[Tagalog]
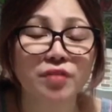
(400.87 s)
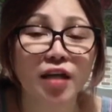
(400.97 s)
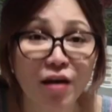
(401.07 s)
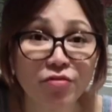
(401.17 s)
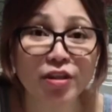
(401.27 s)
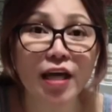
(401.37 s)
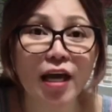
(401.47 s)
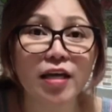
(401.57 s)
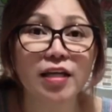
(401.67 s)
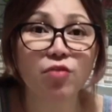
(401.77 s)
Every
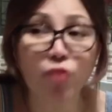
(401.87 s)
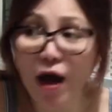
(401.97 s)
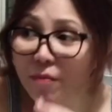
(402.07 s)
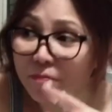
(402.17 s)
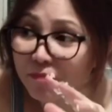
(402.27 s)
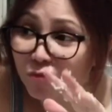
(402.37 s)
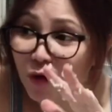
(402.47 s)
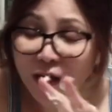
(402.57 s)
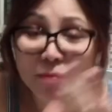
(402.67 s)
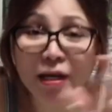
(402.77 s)
day. Wa-
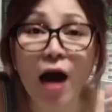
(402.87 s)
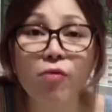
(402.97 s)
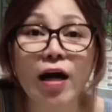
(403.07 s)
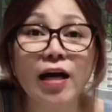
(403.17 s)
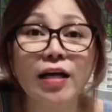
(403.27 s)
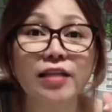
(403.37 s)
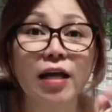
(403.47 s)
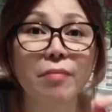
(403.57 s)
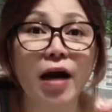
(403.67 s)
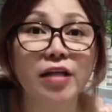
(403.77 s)
Warren, may nahawakan ka sa
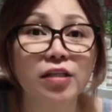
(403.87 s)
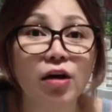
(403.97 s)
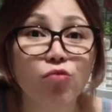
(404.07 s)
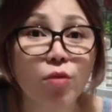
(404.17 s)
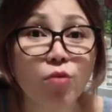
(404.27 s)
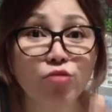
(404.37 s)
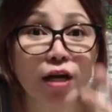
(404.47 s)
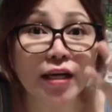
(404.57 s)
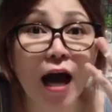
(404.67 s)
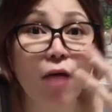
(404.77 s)
labas, huwag mo
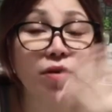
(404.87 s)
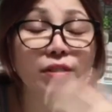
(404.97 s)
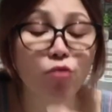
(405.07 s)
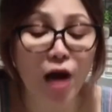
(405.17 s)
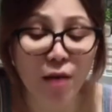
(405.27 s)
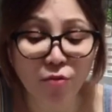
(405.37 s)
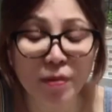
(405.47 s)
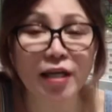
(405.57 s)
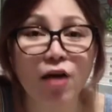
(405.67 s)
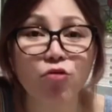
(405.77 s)
munang ihawak sa mukha mo,
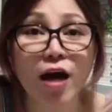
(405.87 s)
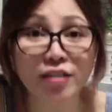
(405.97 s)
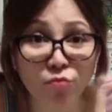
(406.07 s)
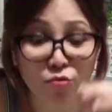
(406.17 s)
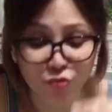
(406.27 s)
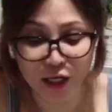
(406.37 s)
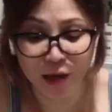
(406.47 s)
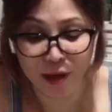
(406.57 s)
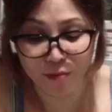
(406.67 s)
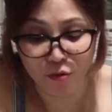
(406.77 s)
basta hugasan mo muna yung
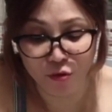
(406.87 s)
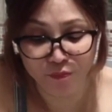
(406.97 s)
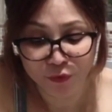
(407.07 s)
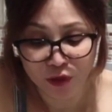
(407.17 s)
kamay mo.